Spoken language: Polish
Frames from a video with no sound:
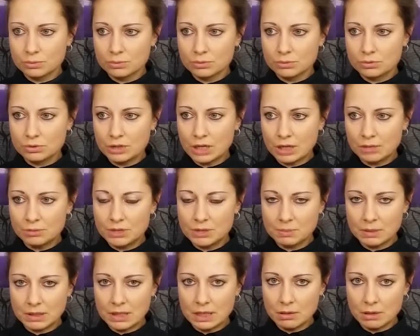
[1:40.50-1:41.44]
Jak mi
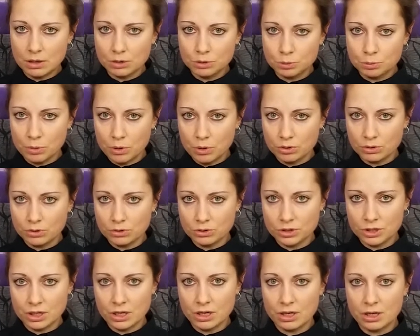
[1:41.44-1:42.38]
spadała
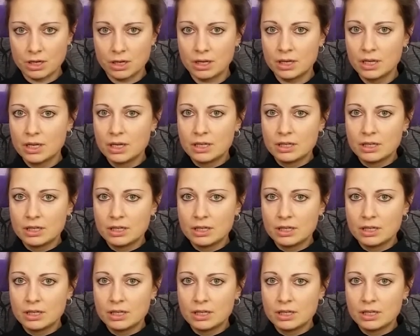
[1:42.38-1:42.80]
odporność, a